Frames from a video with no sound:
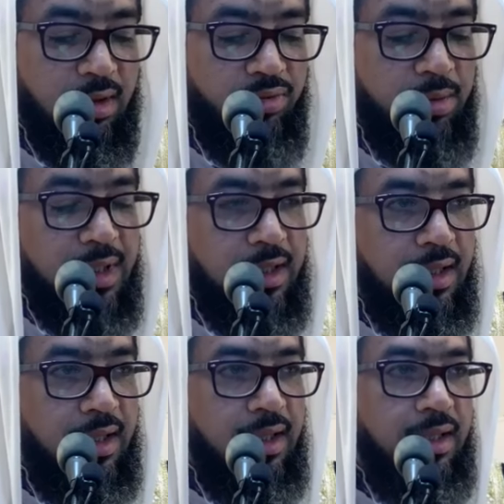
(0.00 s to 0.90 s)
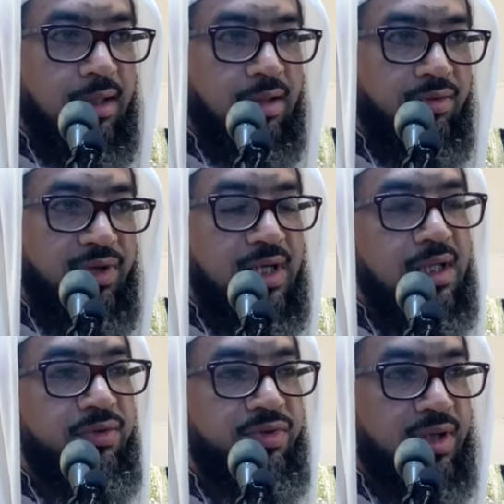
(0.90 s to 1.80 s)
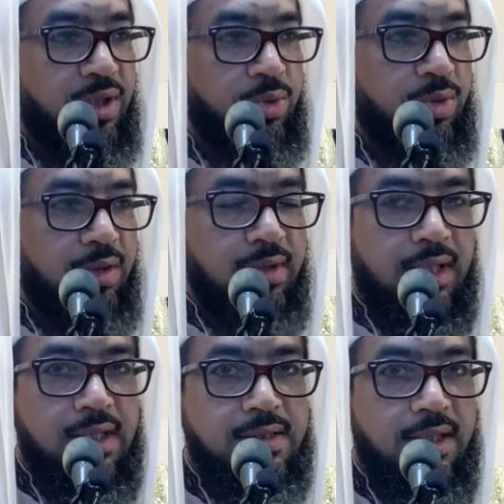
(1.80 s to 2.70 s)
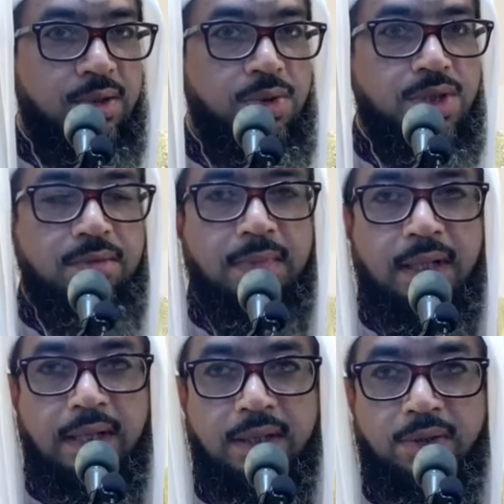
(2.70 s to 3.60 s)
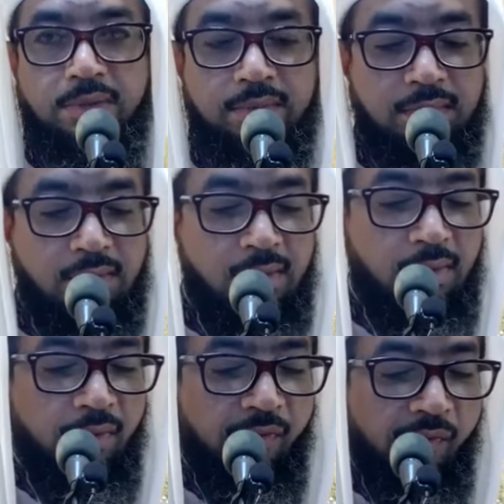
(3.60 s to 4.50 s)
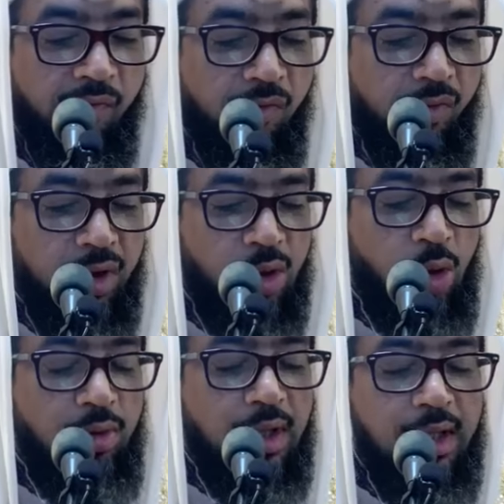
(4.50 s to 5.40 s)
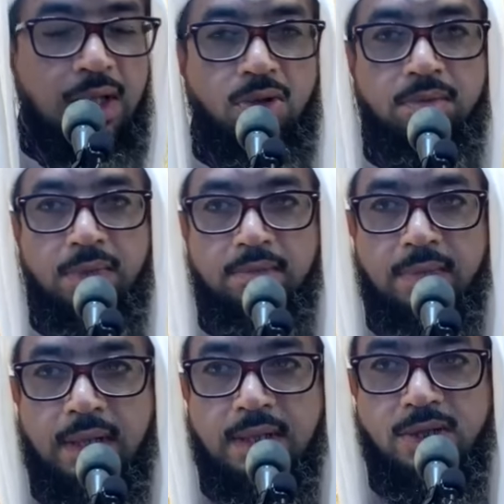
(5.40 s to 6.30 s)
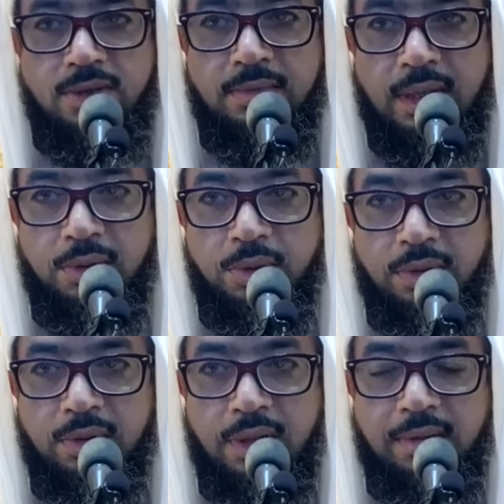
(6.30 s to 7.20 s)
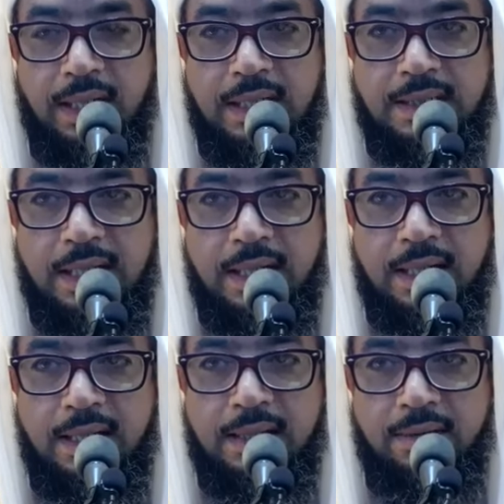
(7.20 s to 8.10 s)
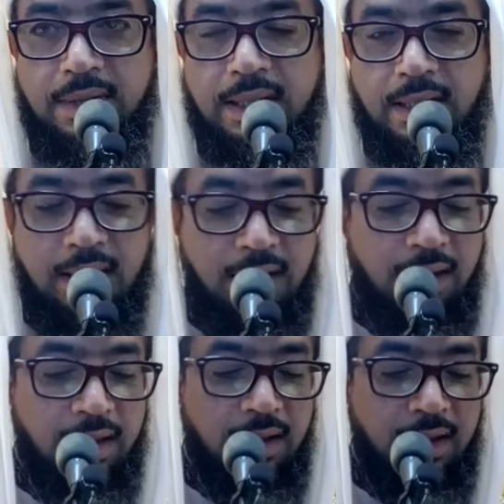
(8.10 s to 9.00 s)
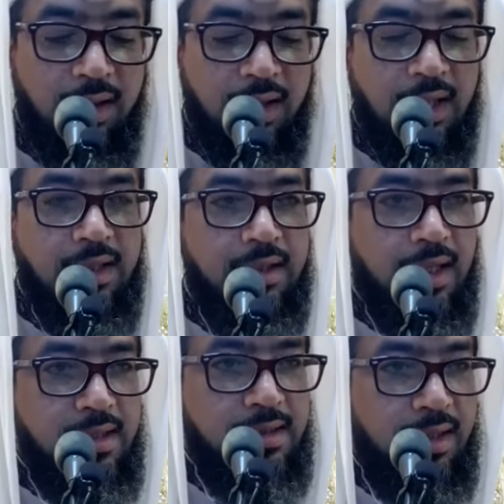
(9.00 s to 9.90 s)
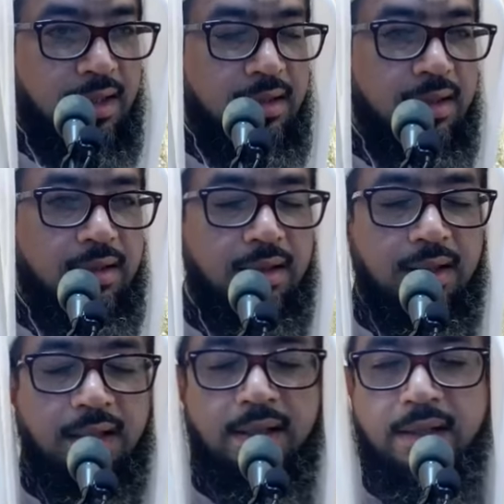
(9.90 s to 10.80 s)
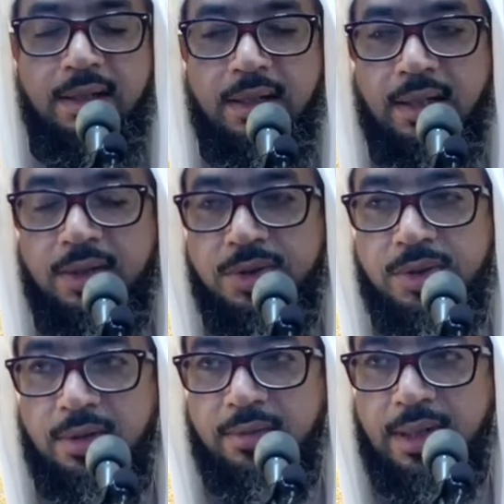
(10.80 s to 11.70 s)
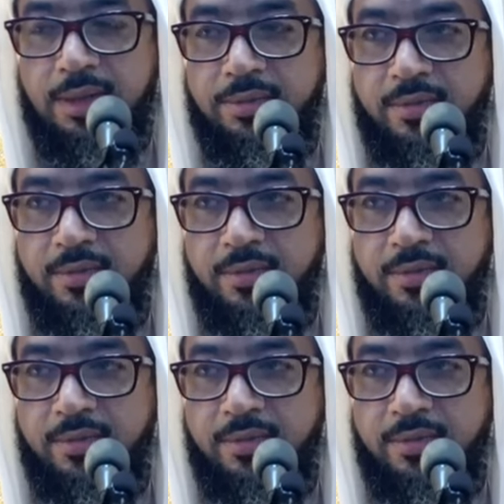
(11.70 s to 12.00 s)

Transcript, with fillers: ஃபபிதாலிக் ஃபல் ராஹு அவர்கள் சந்தோஷம் அடையட்டும் ஹுவ ஹைரும் மிம்மா இஜுமாவும் அவர்கள் சேகரித்தவைகளில் இதுதான் சிறந்தது என்று அல்லாஹு சொல்வான்